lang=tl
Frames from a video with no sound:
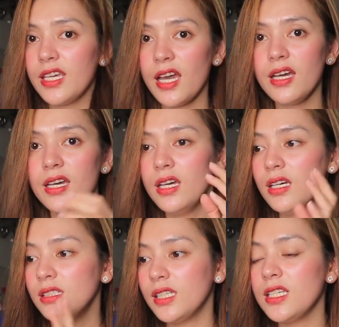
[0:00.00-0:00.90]
Kaya
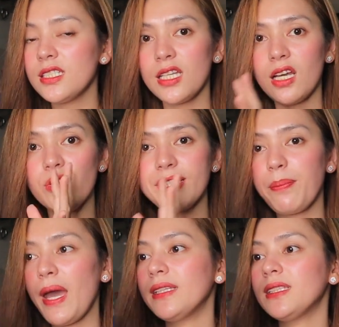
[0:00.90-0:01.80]
nag stick ako
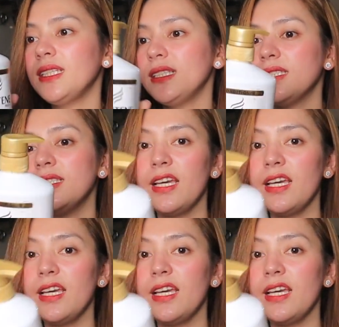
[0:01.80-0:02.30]
sa Pantene